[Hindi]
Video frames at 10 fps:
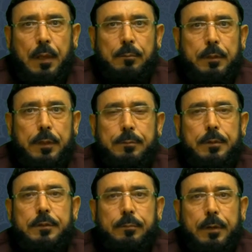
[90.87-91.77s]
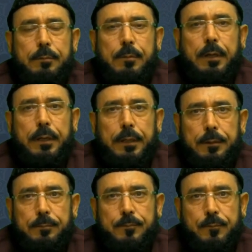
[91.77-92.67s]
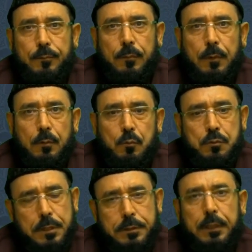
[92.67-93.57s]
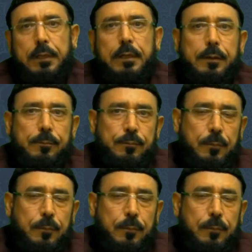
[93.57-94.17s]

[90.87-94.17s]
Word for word: कब्र की बेसत पर ईमान नहीं है उसका ज़िक्र ही नहीं